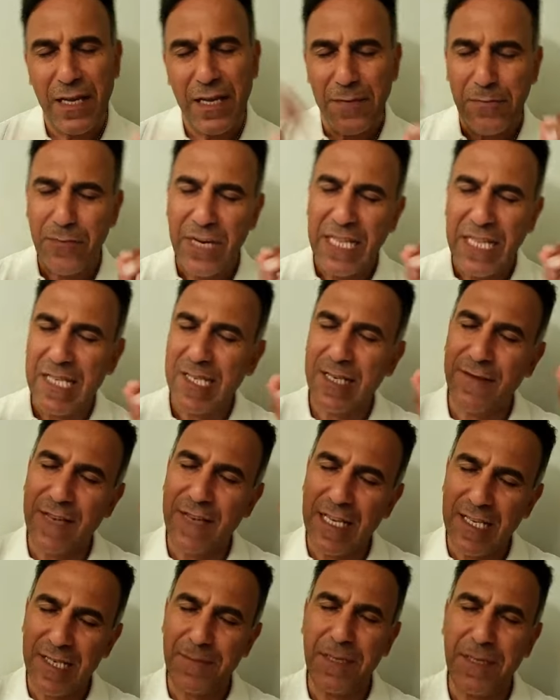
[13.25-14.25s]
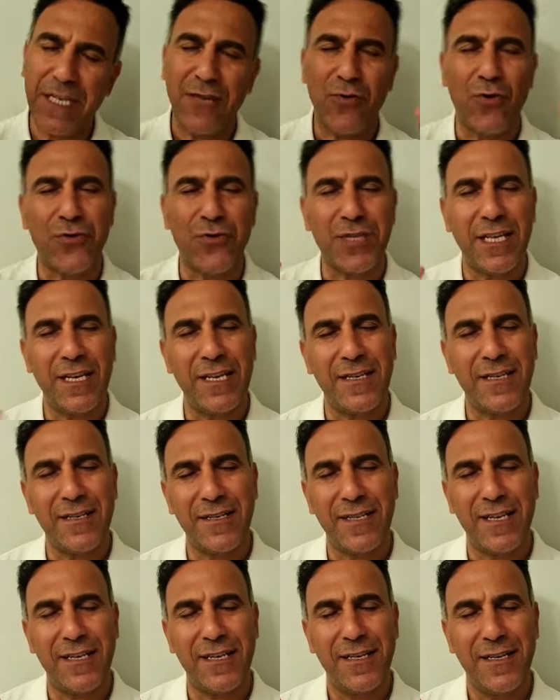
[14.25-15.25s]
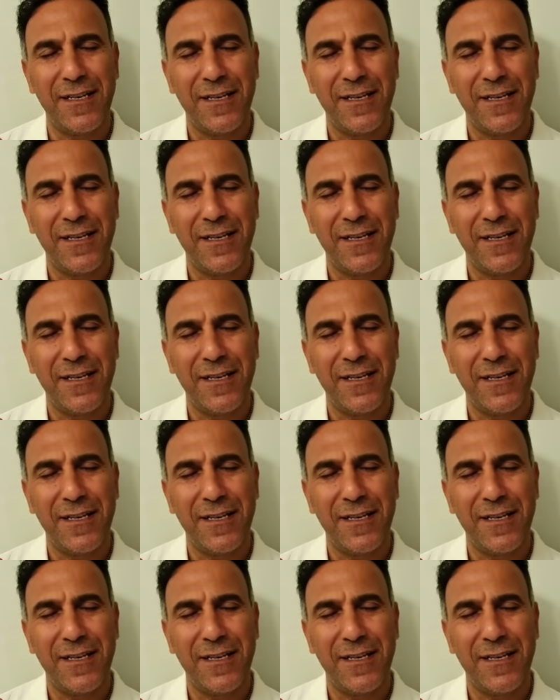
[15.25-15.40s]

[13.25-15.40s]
Manisa ve İzmir'in orta yerinde.